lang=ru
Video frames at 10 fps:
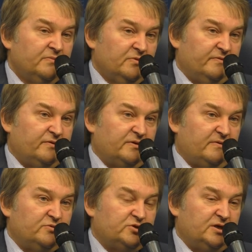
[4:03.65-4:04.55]
И все это
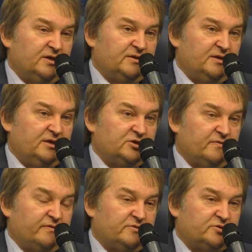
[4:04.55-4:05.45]
внушает надежду,
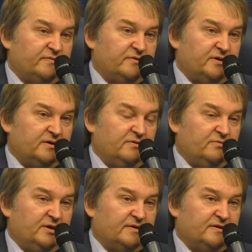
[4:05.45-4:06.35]
что все-таки
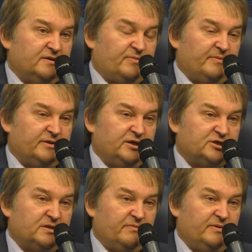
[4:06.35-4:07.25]
удастся
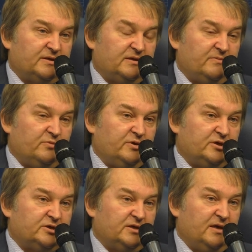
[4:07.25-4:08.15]
дипломатическими методами
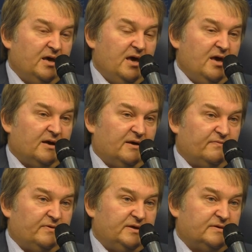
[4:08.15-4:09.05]
удержать сказать,
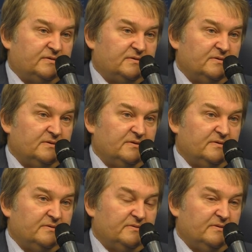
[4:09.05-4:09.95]
конфликт
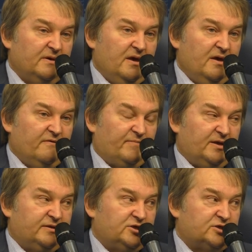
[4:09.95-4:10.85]
э, в
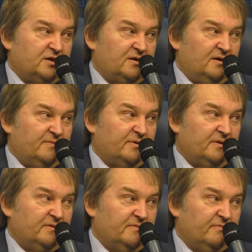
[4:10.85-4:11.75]
политических
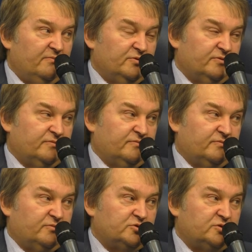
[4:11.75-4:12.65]
рамках. Вот
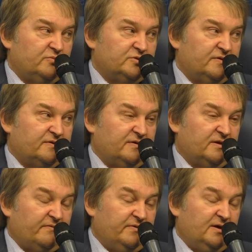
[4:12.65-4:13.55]
то, что можно сказать.
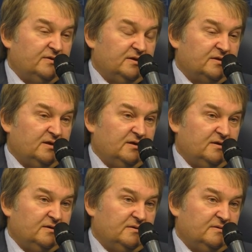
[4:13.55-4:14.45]
А выгодно
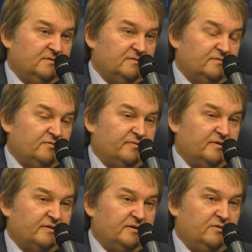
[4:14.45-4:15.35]
это, собственно,
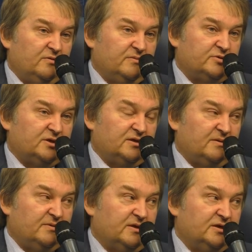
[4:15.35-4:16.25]
Соединенным
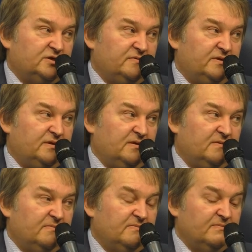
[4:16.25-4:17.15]
Штатам, это очевидно.